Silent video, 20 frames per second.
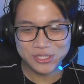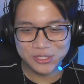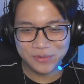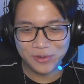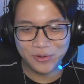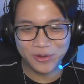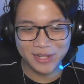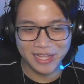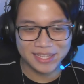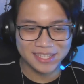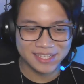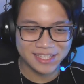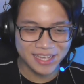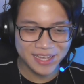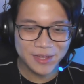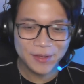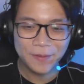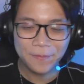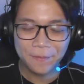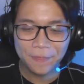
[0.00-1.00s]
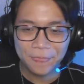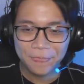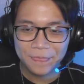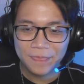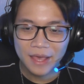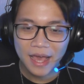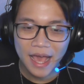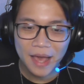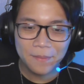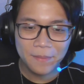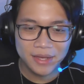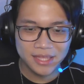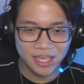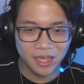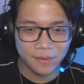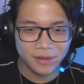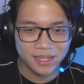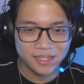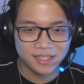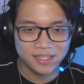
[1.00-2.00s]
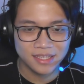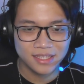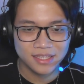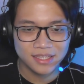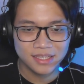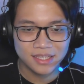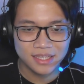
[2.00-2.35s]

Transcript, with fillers: gue coba gue lihat sini ya mana yang mana nih